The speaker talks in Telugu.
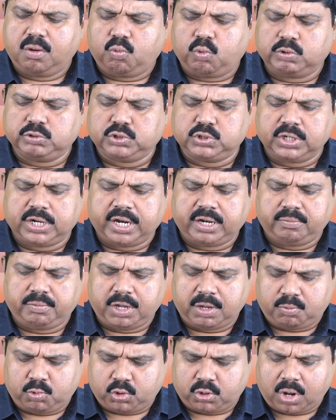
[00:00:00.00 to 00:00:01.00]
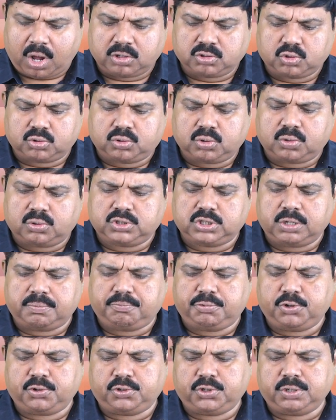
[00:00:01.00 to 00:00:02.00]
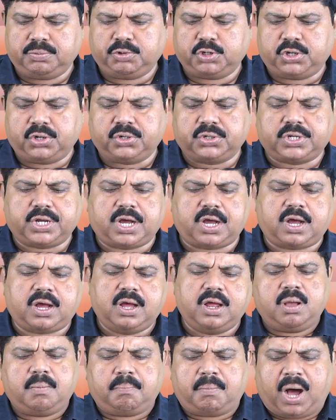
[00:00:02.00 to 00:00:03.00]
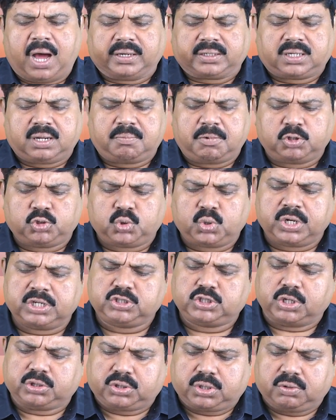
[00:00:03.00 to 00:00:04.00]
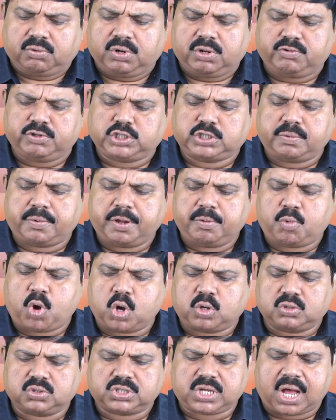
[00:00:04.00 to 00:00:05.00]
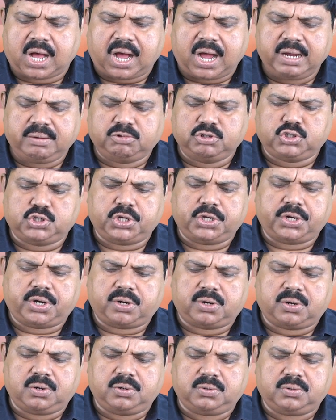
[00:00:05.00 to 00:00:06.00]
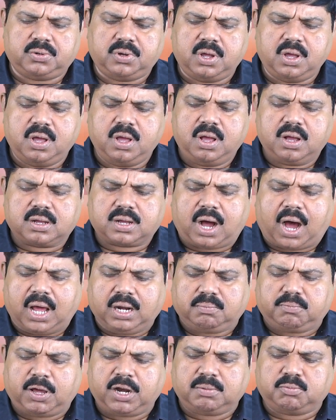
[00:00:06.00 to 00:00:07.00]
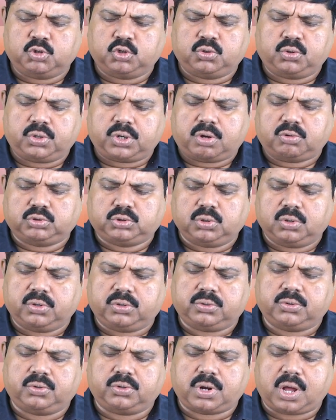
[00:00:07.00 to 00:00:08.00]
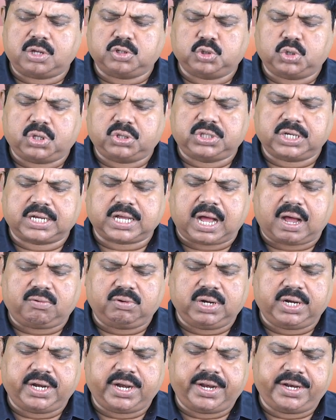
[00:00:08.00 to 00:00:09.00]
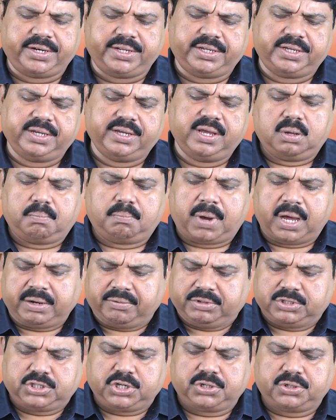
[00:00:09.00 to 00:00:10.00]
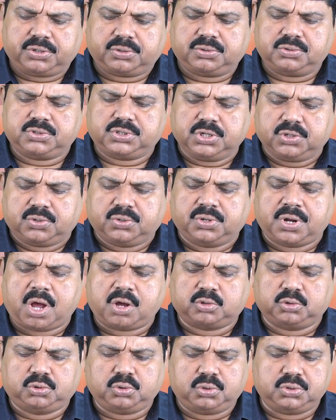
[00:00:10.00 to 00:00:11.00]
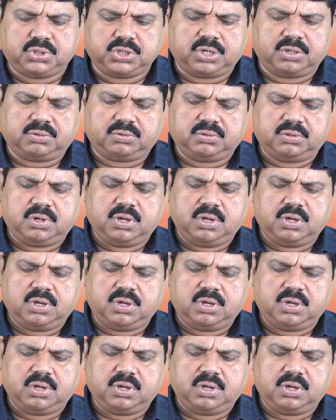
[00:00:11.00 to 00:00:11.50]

వచ్చునని మేము రాజుతో చెప్పి ఉంటిమి గనుక మార్గమందున శత్రువుల విషయమై మాకు సహాయం చేయనట్లు కాల్బలమును రౌతులను నద్ద కావలనని మనవి చేయుటకు సిగ్గు నాకు తోచెను